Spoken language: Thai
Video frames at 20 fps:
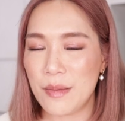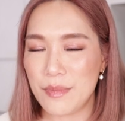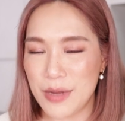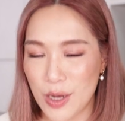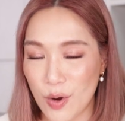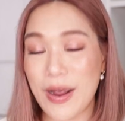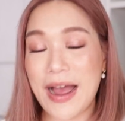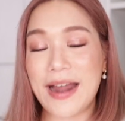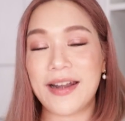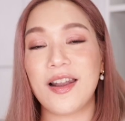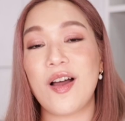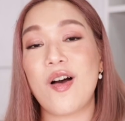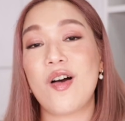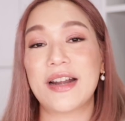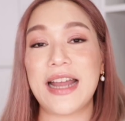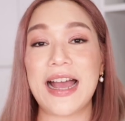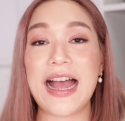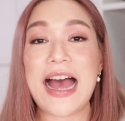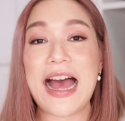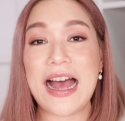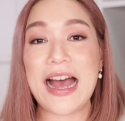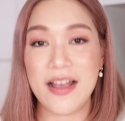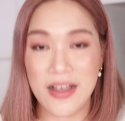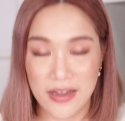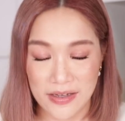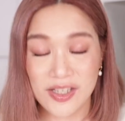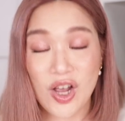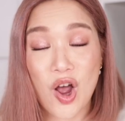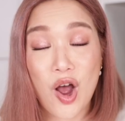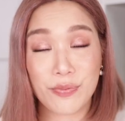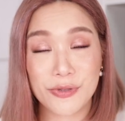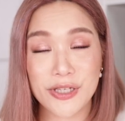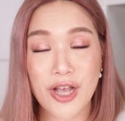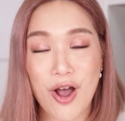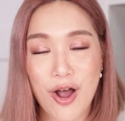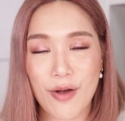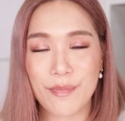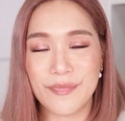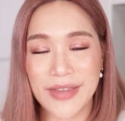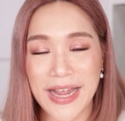มีโอกาสลองนะคะ ชอบช
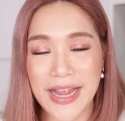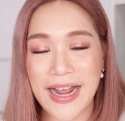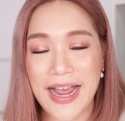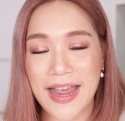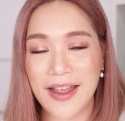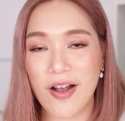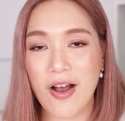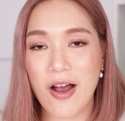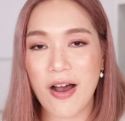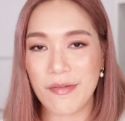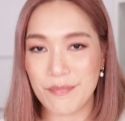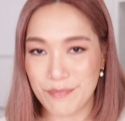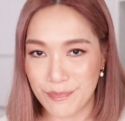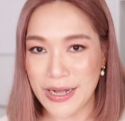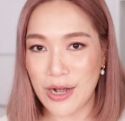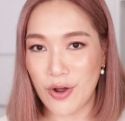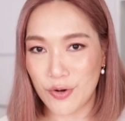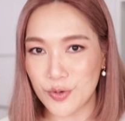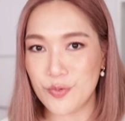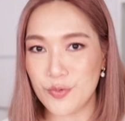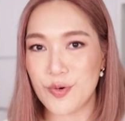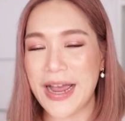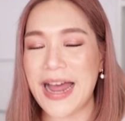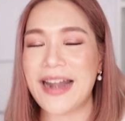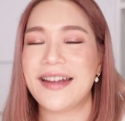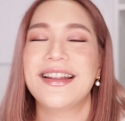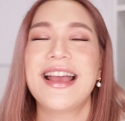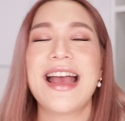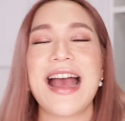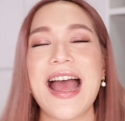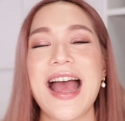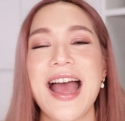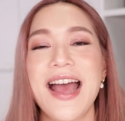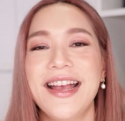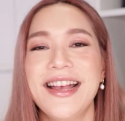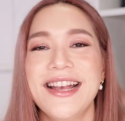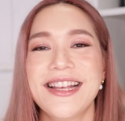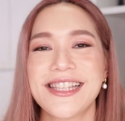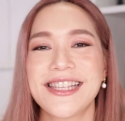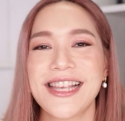อบยังไงก็ไปลองดูกัน อ่ะ
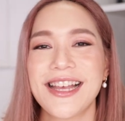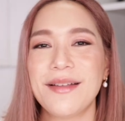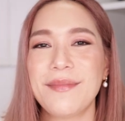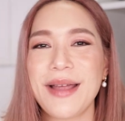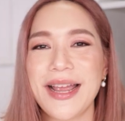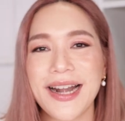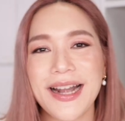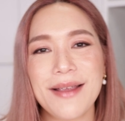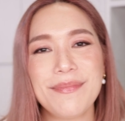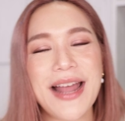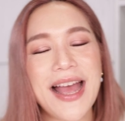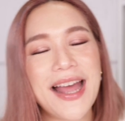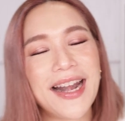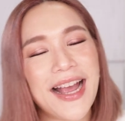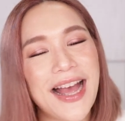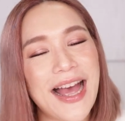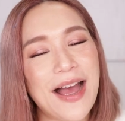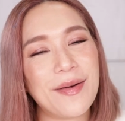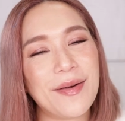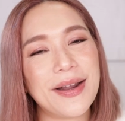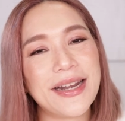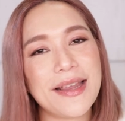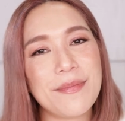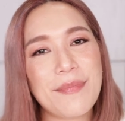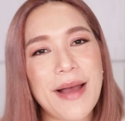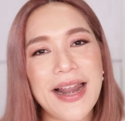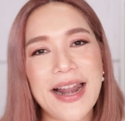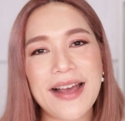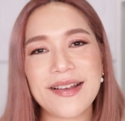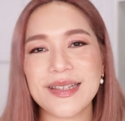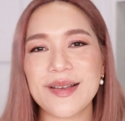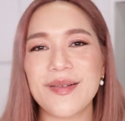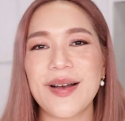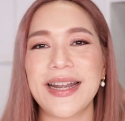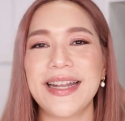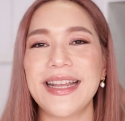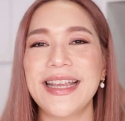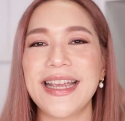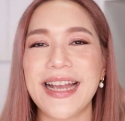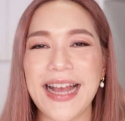เจอกันใหม่คลิปหน้านะคะ วันนี้ไปแล้วส
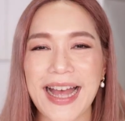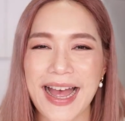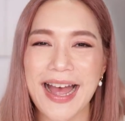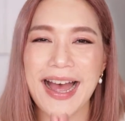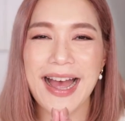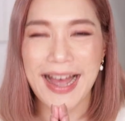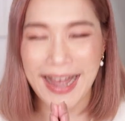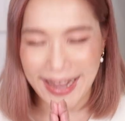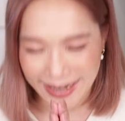วัสดีค่ะ